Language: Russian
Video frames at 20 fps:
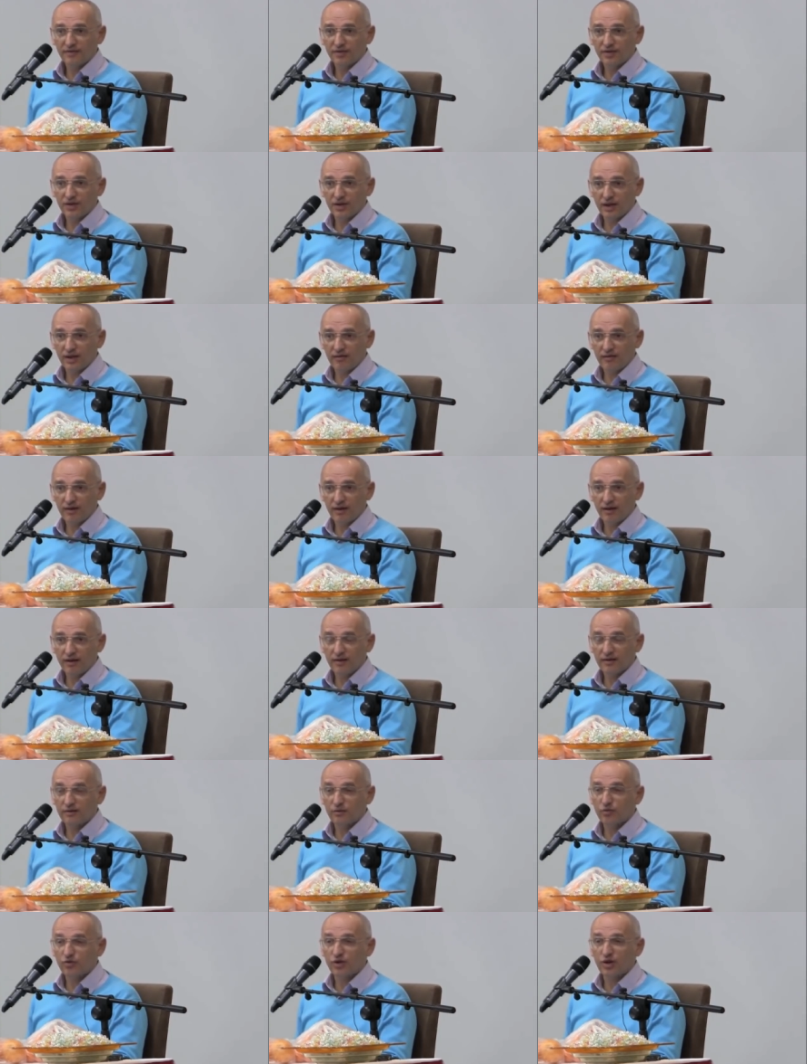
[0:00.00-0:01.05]
человек, и
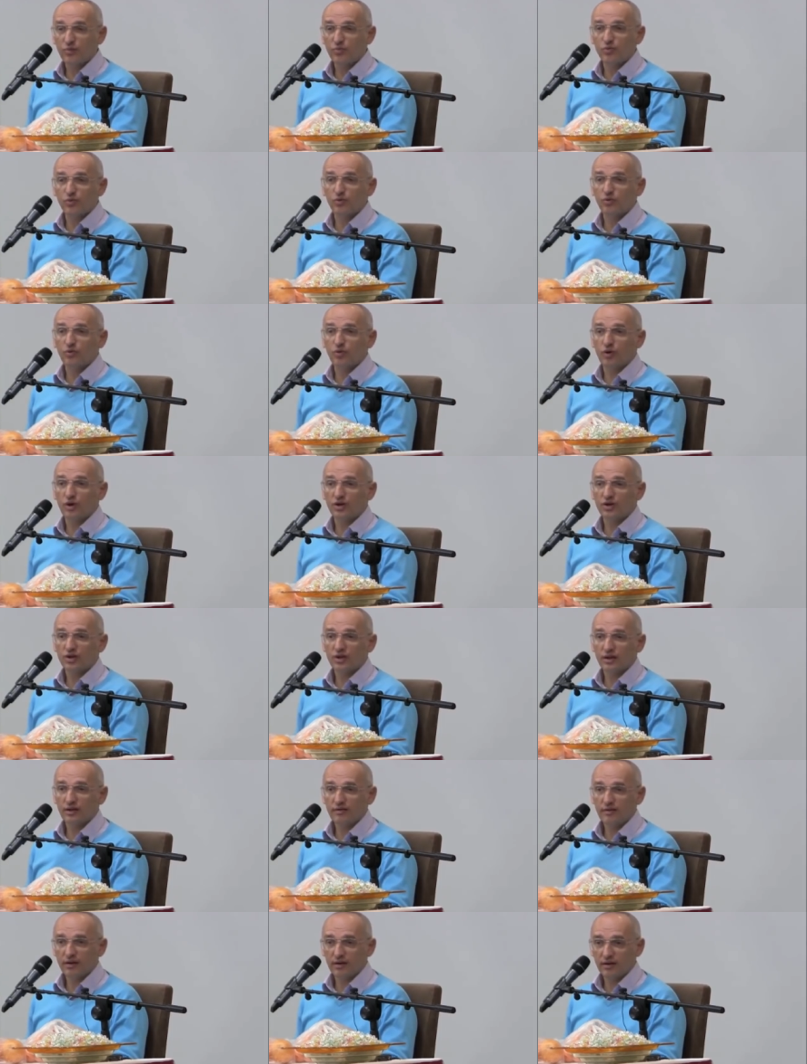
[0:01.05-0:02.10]
слушать будет только
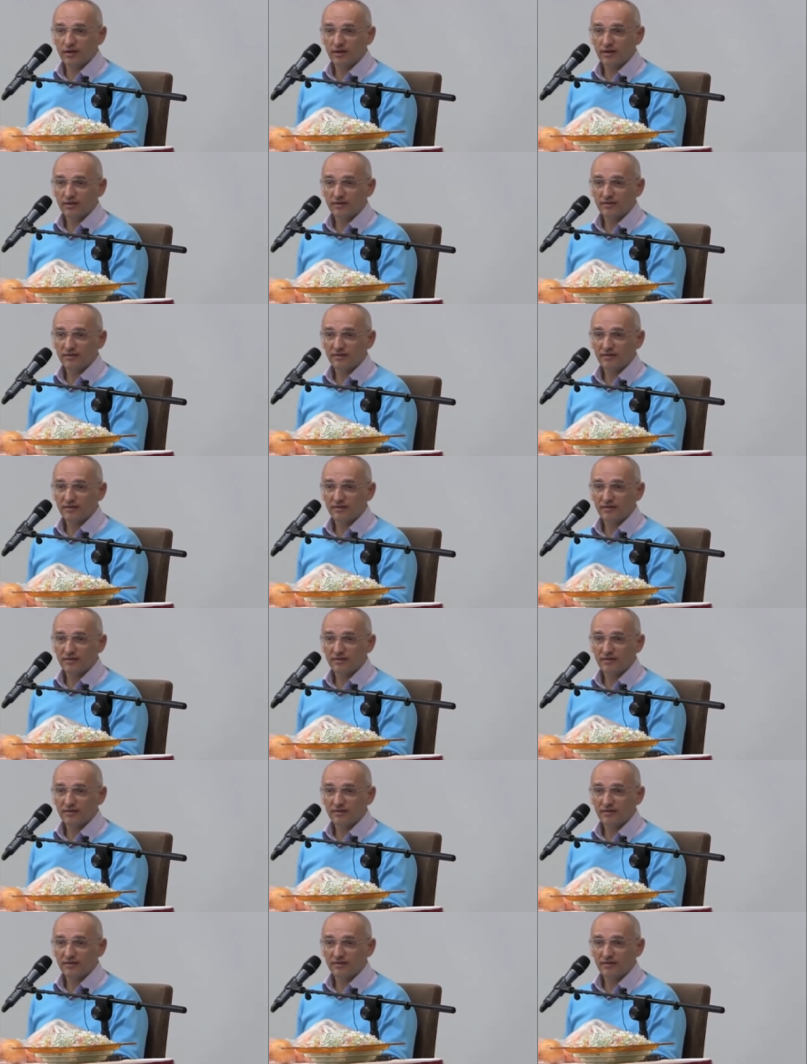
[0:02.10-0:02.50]
человек.